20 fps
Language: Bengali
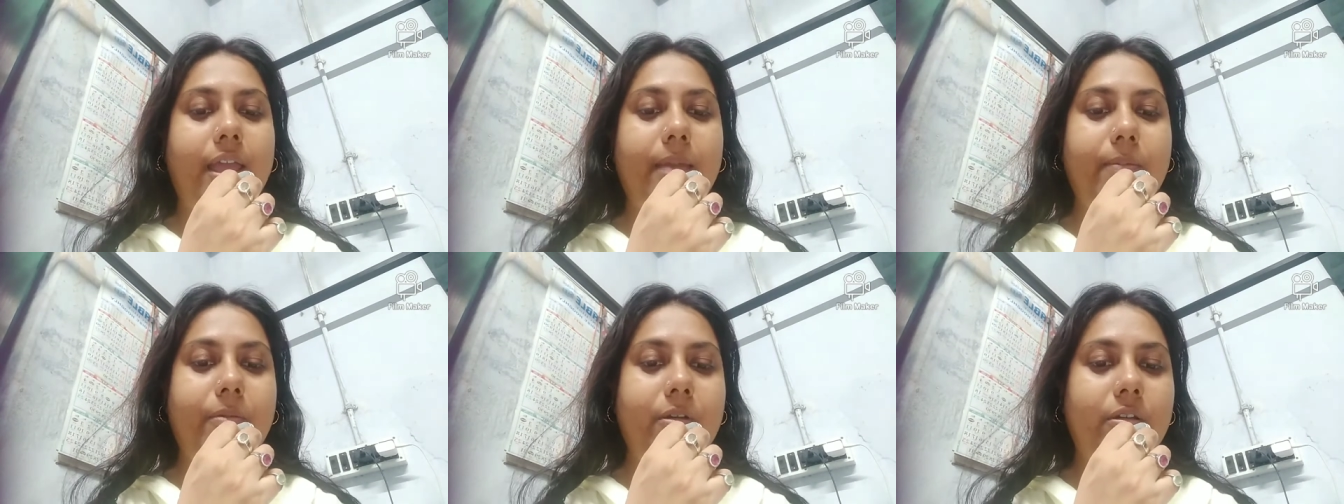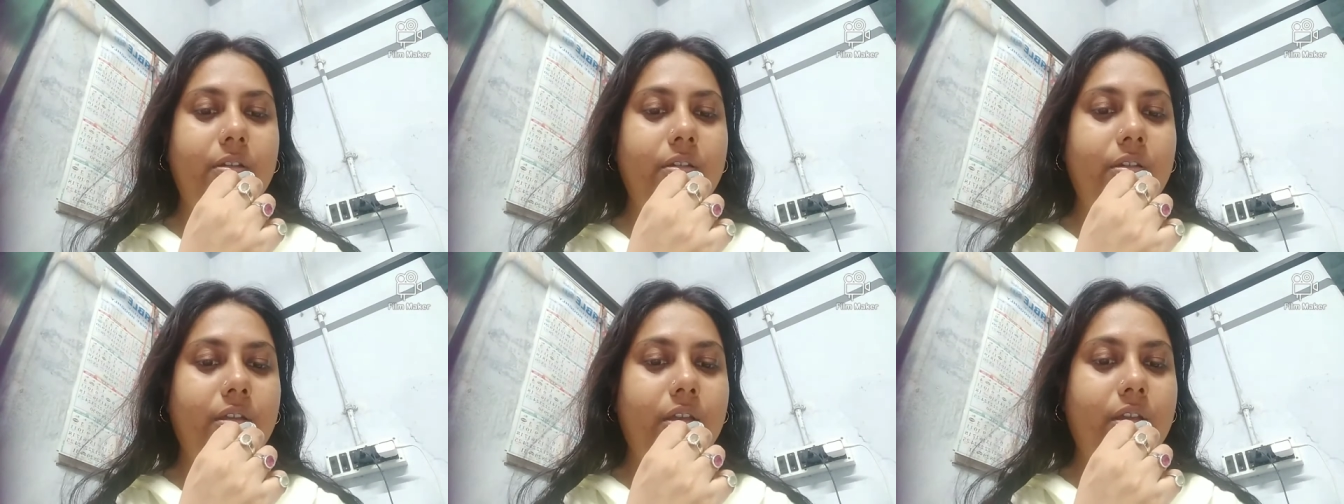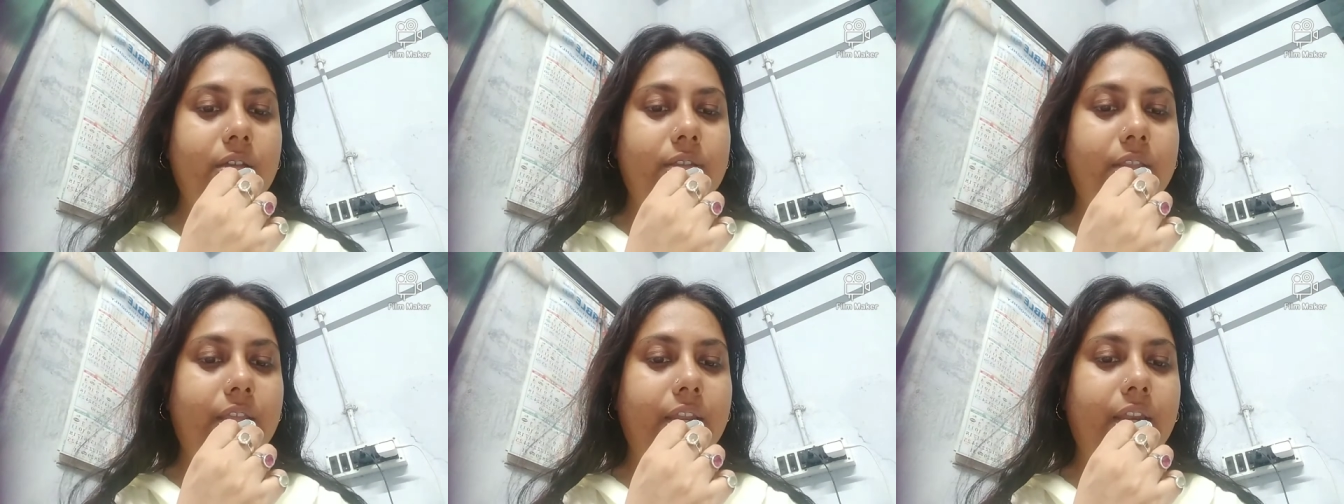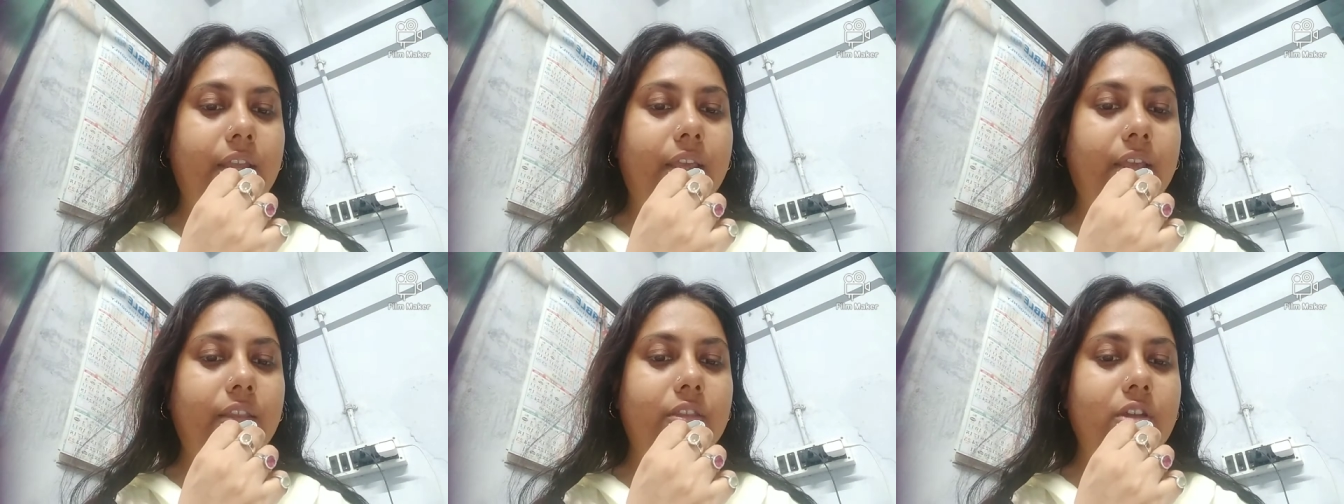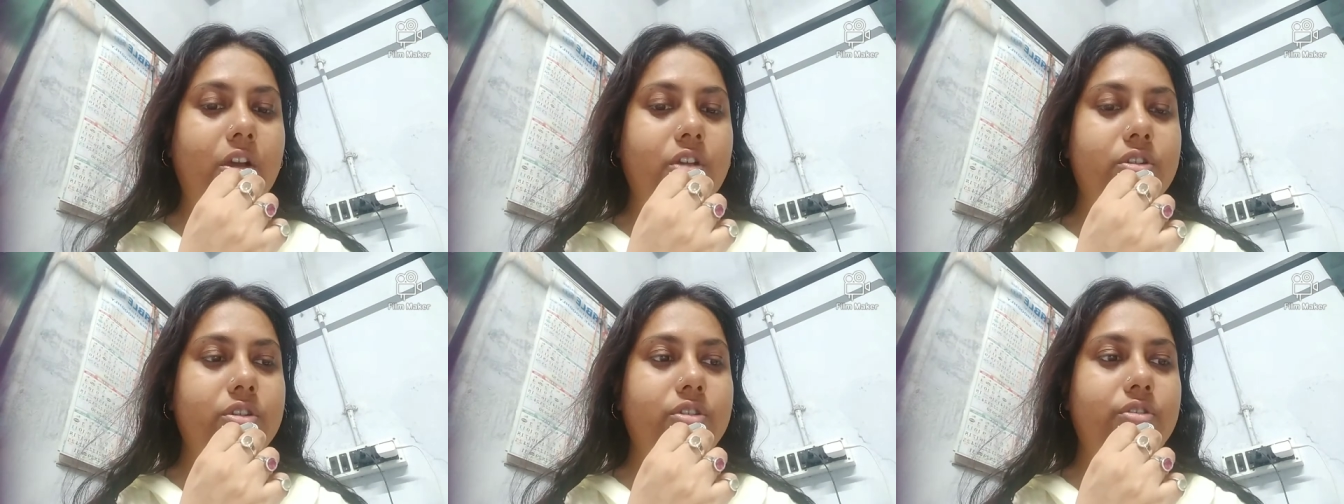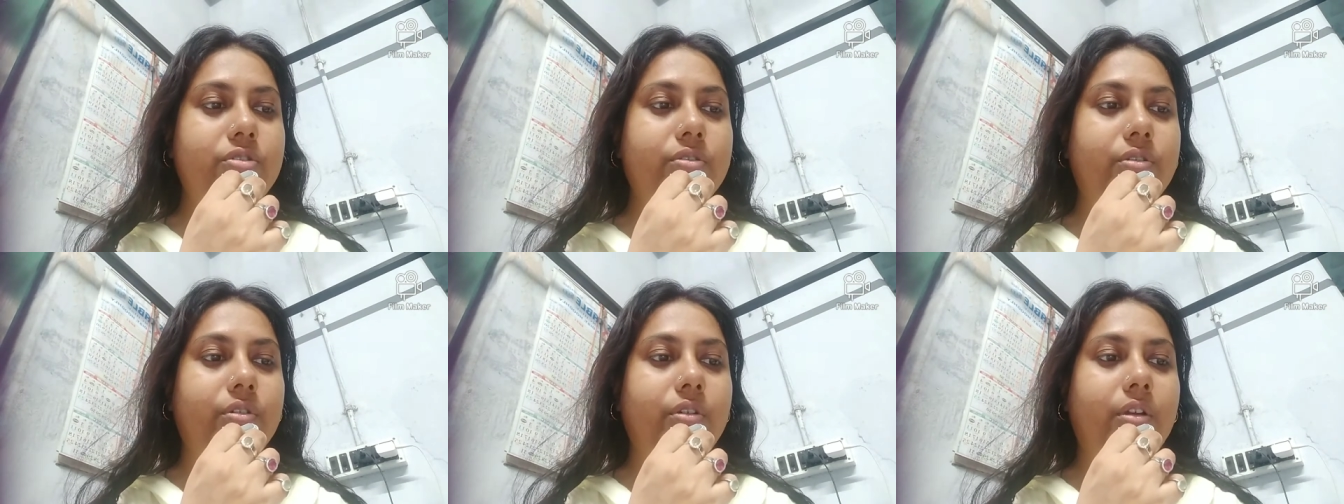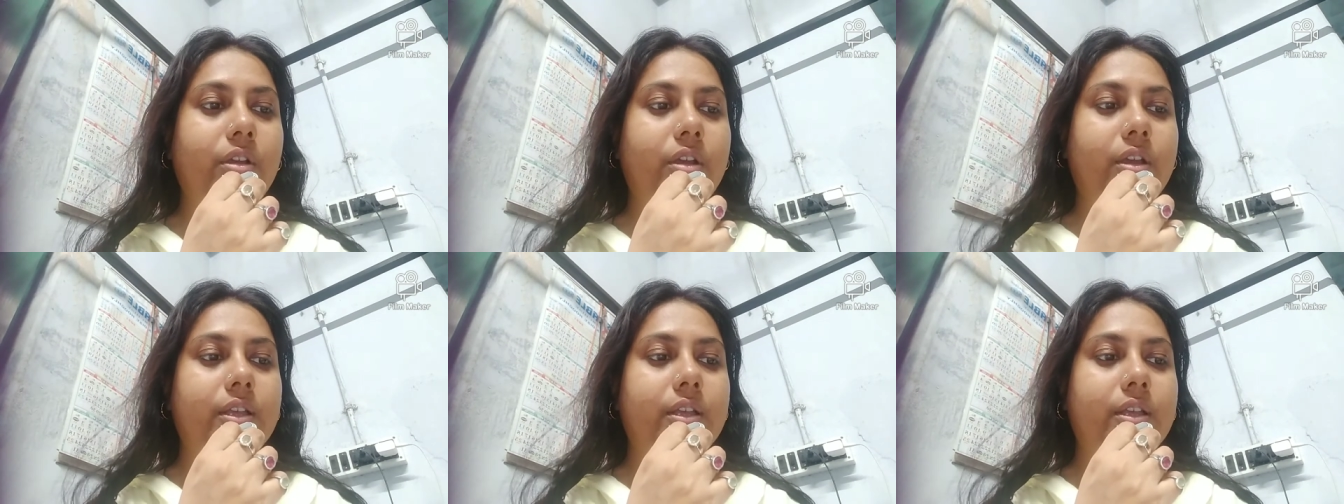এবং তিনি দশজন